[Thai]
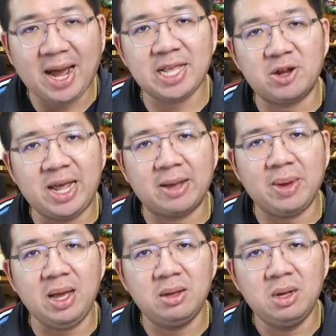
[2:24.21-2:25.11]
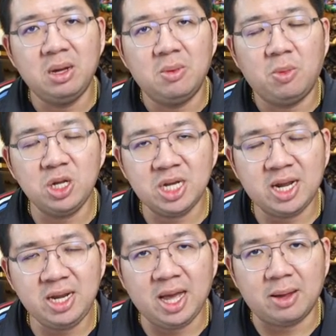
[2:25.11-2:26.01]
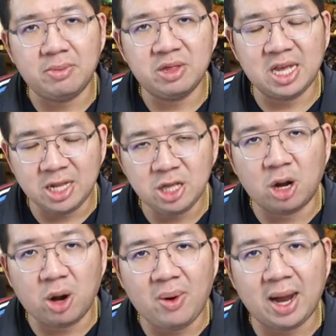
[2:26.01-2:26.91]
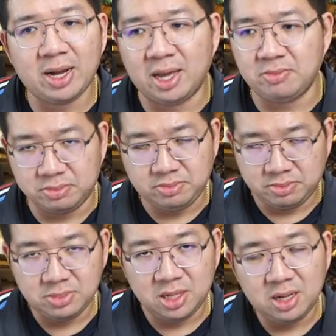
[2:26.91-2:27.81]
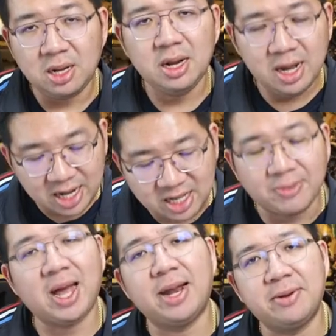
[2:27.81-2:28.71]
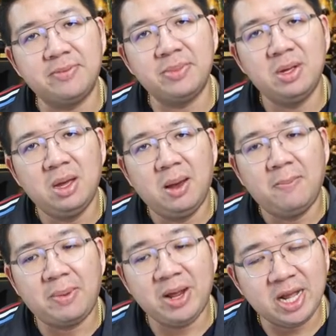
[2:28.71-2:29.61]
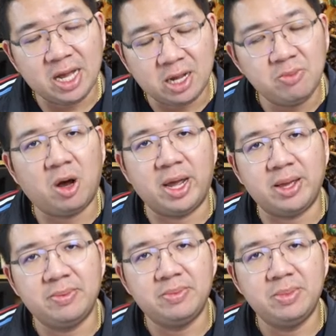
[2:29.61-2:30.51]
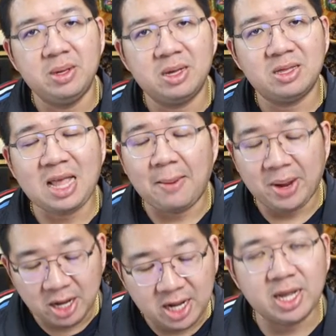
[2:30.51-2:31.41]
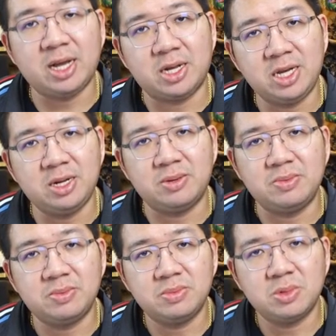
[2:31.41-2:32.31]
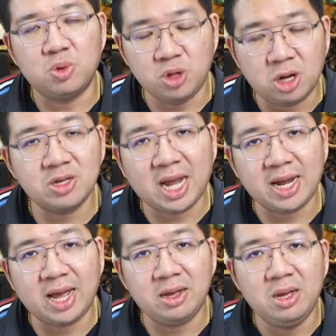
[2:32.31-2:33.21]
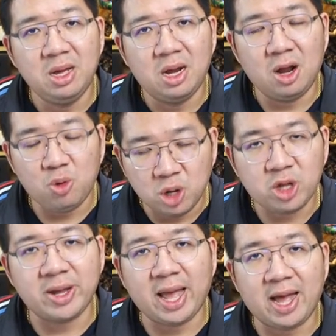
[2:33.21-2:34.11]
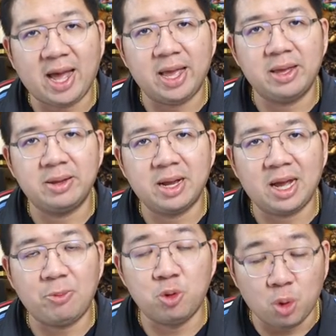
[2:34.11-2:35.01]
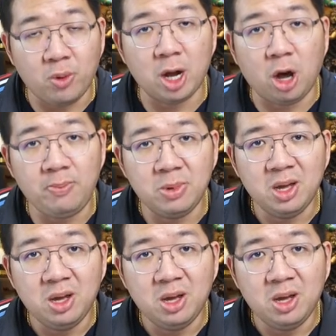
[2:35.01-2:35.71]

นภัยต่อเด็กไหมเพราะฉะนั้นเนี่ยสิ่งที่ต้องระวังเนี่ยเรื่องนี้สำคัญมันไม่ได้เกิดขึ้นบ่อยแต่มันก็เคยเกิดขึ้นคุณต้องเข้าใจนะแล้วคุณก็ต้องแก้ไขนะครับคุณครูวันลบ